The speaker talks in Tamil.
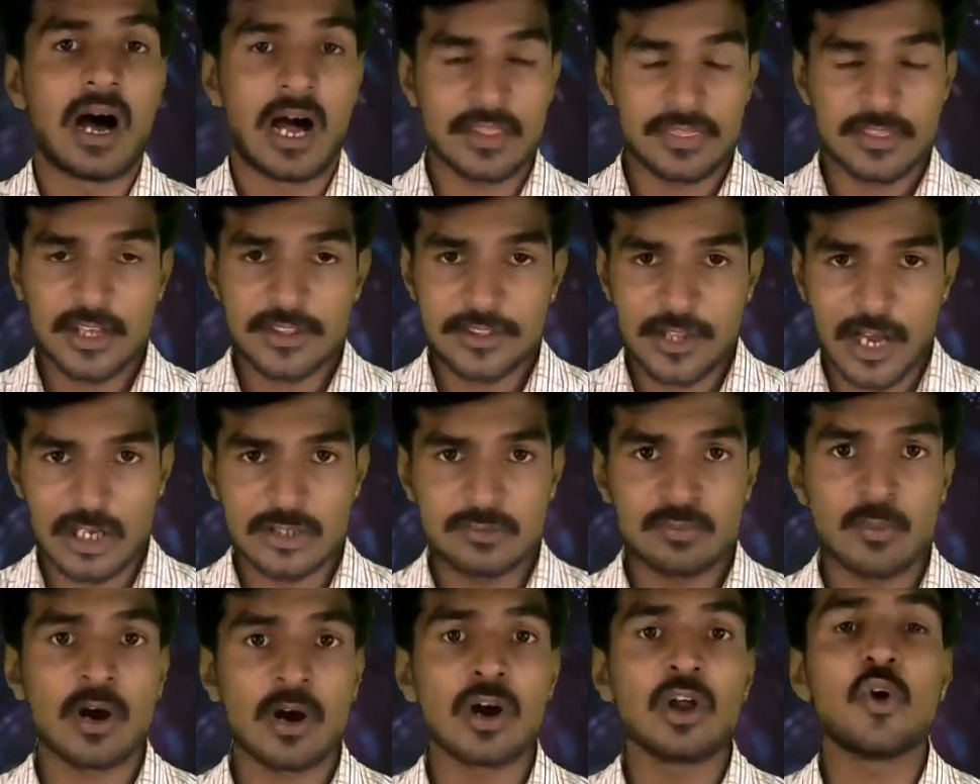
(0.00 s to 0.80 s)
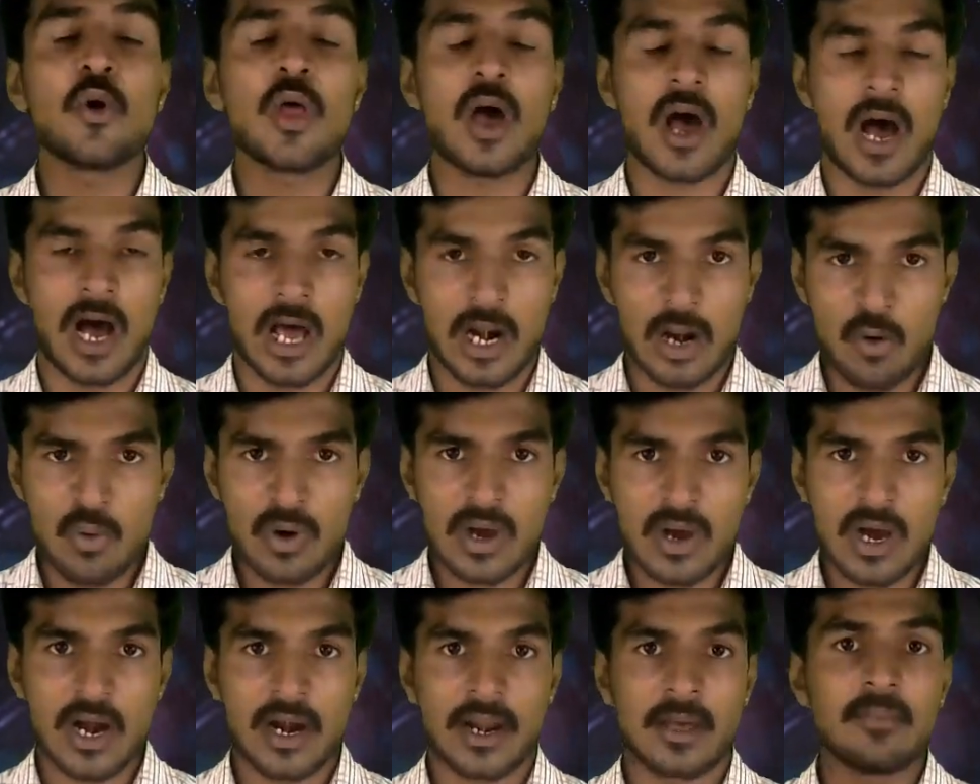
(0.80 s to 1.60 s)
அந்த தாஜ்மஹாலோட
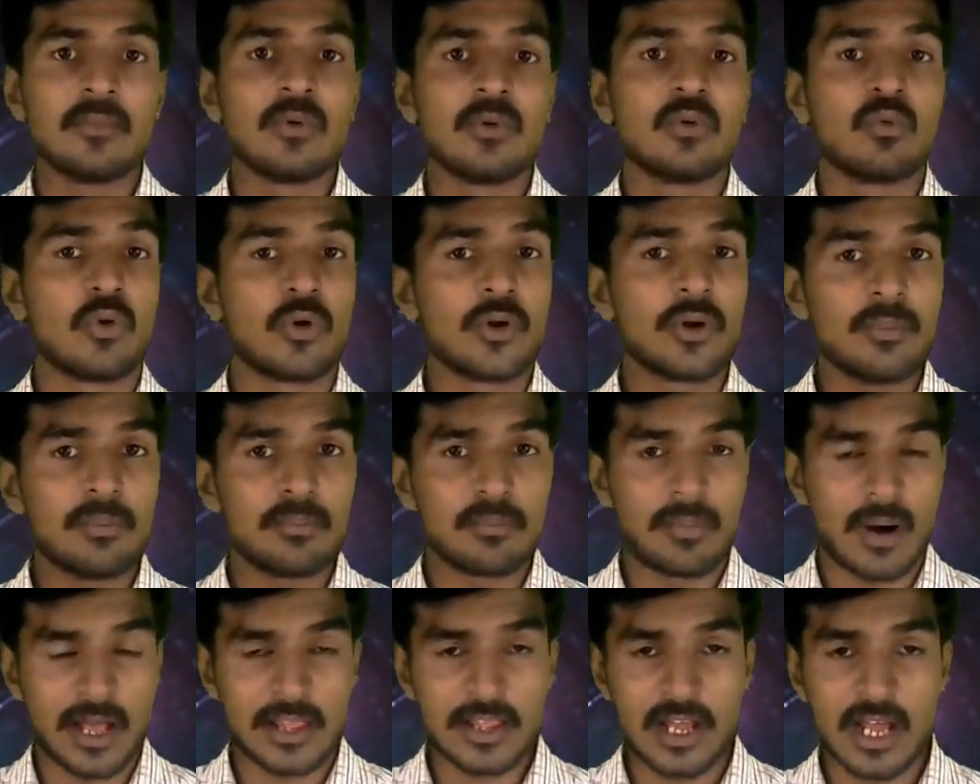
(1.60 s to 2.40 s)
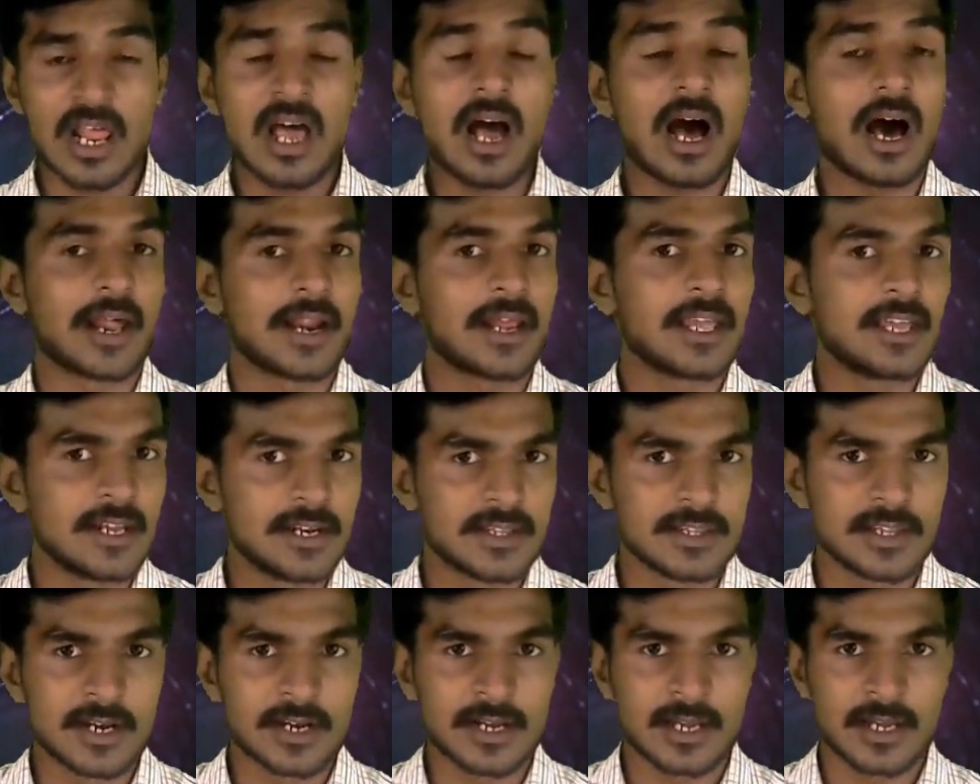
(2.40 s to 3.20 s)
அளவுக்கான ஒரு பாதாள அறை
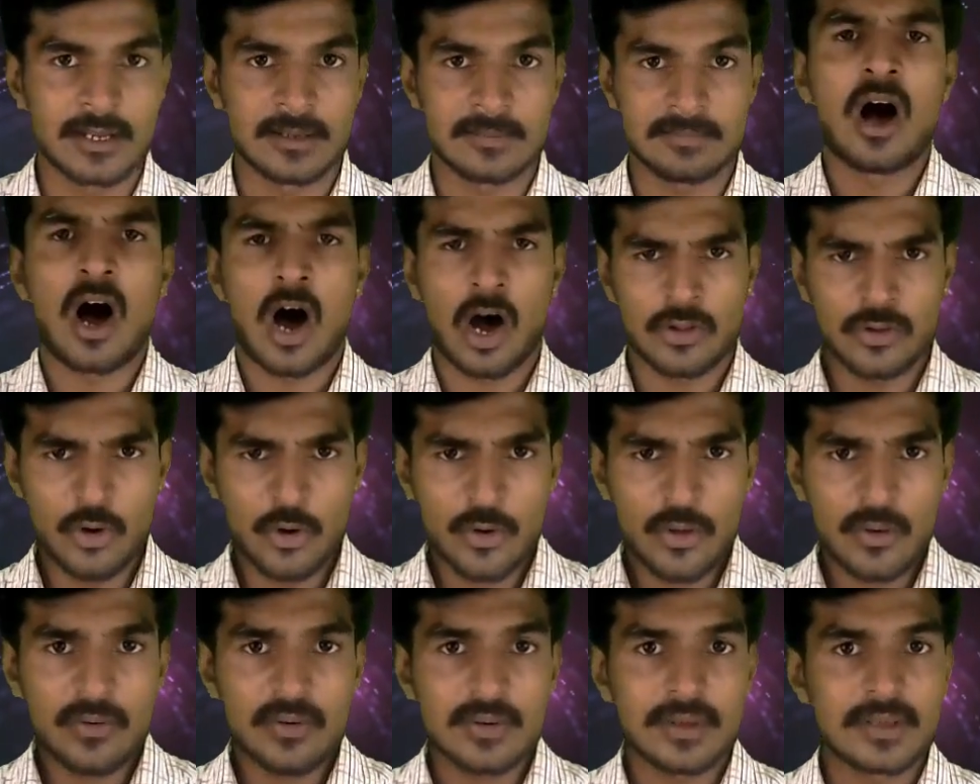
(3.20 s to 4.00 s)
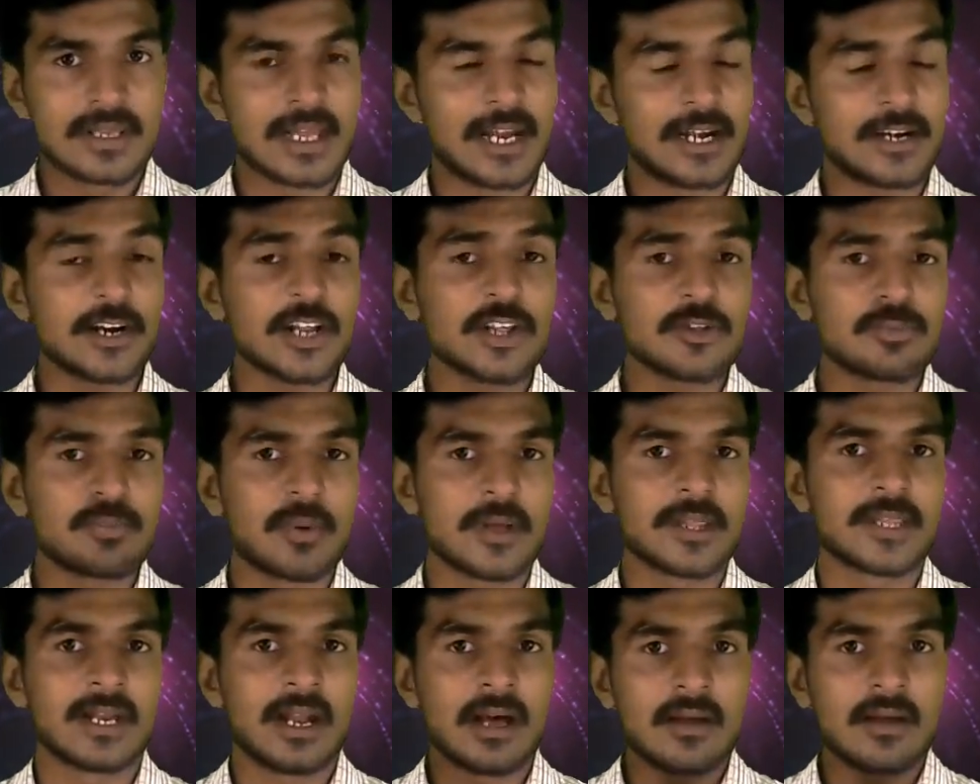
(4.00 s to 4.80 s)
இருந்திருக்கு அதோட என்ட்ரன்ஸ்
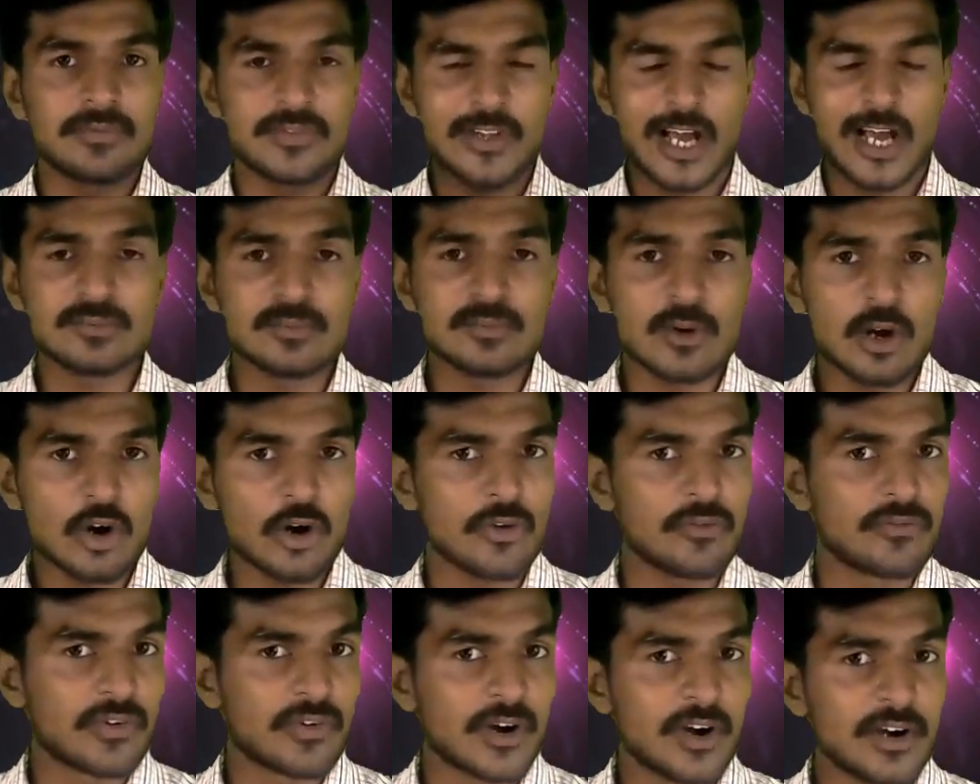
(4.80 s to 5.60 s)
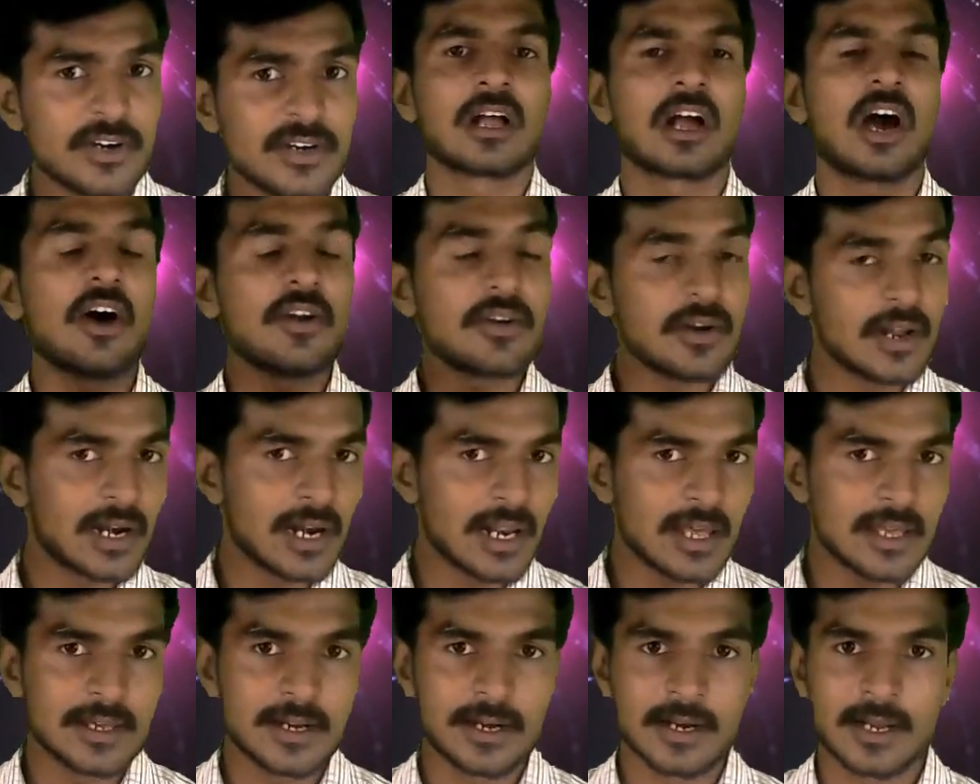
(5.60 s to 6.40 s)
பாத்தீங்கன்னா தாஜ்மஹாலோட ஃப்ரண்ட்
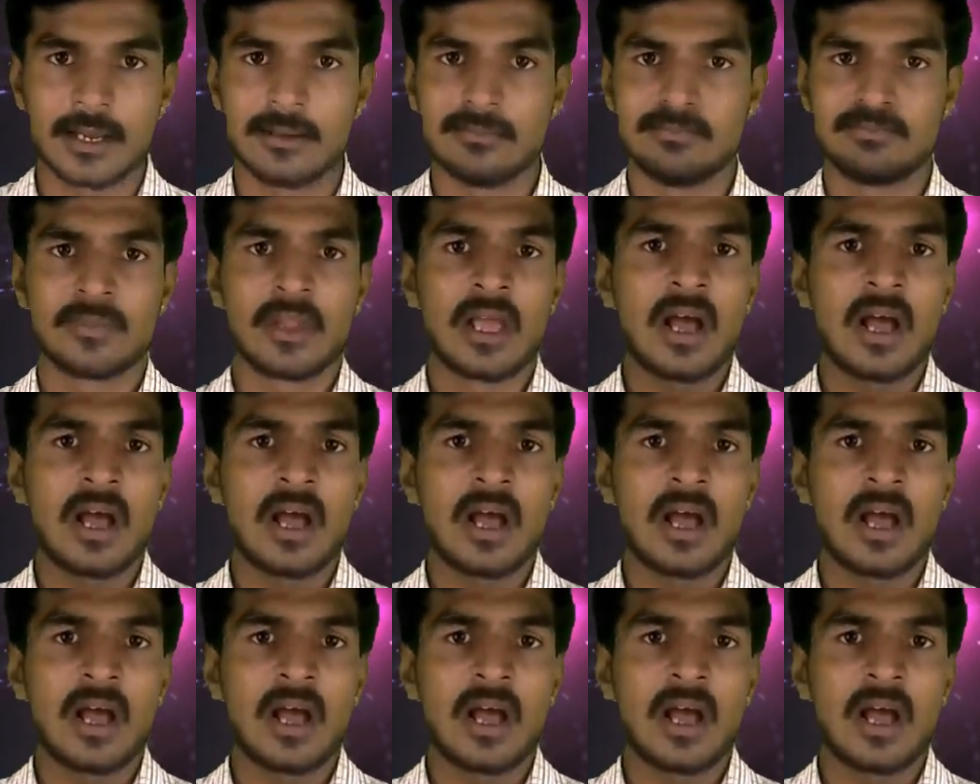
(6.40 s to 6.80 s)
கார்னர்ல இருக்கு